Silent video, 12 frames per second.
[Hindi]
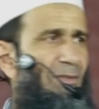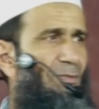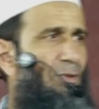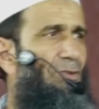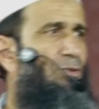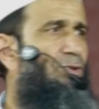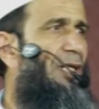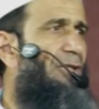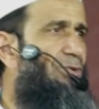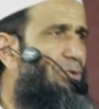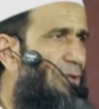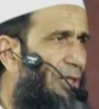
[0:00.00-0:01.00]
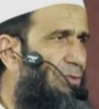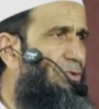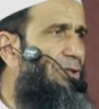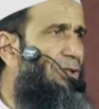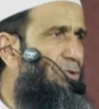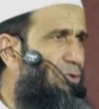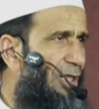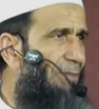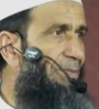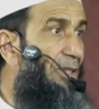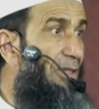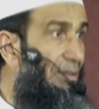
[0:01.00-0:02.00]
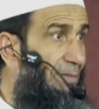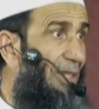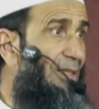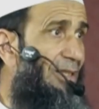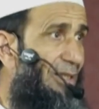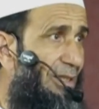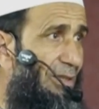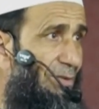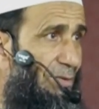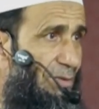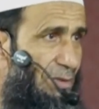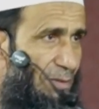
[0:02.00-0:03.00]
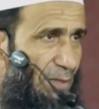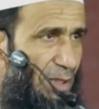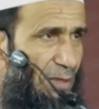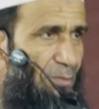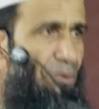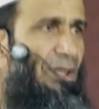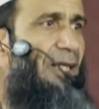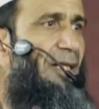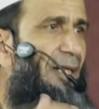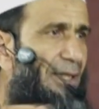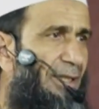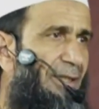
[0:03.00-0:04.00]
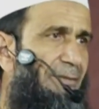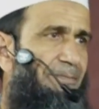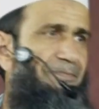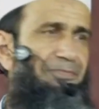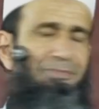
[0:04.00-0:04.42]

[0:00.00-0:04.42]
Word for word: वो तो सात सौ चौदह सौ साल पुरानी बातें हैं ज़माना बहुत आगे आ गया है